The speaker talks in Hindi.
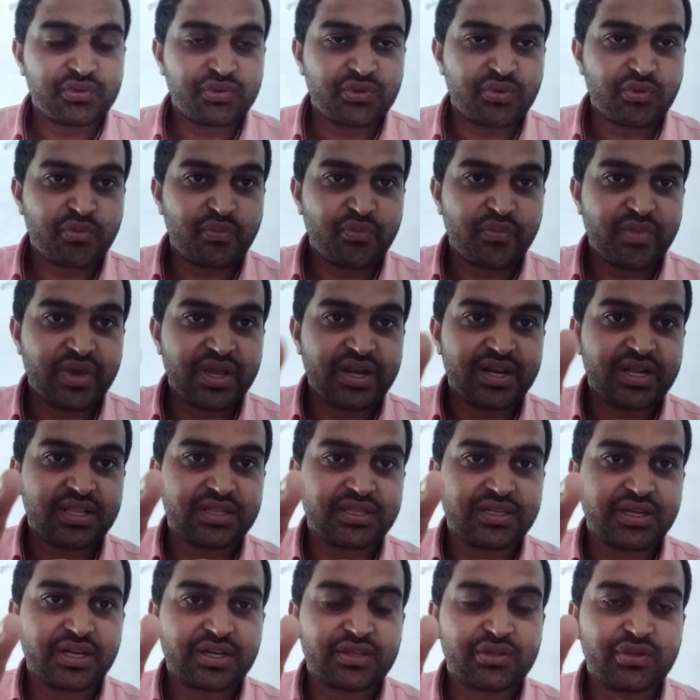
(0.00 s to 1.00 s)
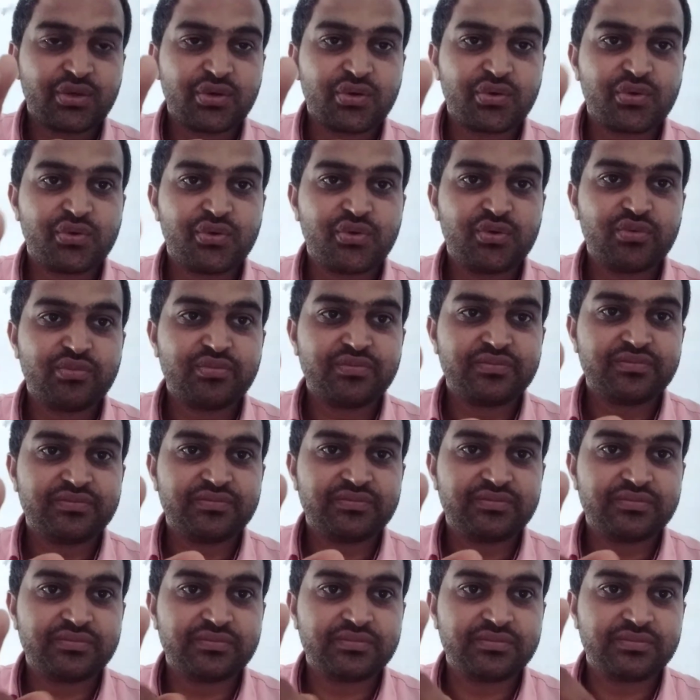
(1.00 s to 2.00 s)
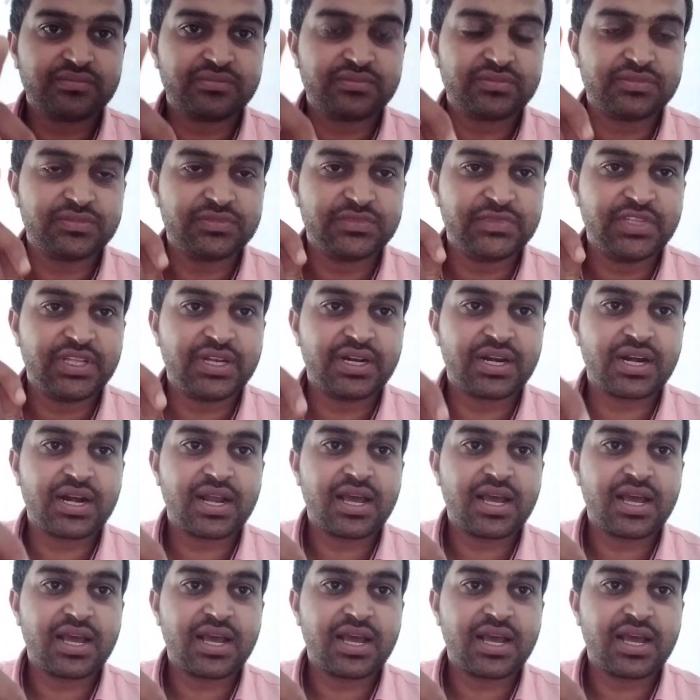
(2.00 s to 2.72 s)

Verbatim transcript: तो मेहनत कर दो खूब दिन